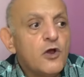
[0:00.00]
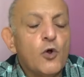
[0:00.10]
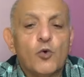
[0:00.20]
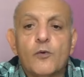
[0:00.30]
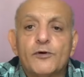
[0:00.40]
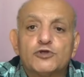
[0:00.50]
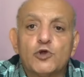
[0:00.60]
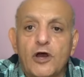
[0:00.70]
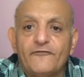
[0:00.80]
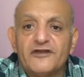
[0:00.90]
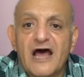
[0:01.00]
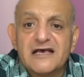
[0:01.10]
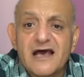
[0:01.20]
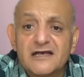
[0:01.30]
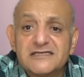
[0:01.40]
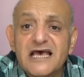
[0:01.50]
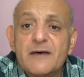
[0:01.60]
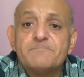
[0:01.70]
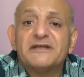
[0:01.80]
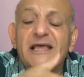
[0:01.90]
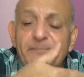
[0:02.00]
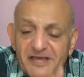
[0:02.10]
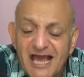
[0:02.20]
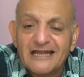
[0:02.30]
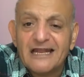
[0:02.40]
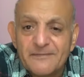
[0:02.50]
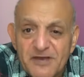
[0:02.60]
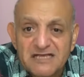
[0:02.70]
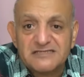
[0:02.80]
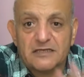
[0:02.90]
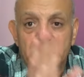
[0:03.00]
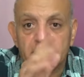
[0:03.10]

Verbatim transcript: وبتروح في الاقصى بتبكي على اللي بيحصل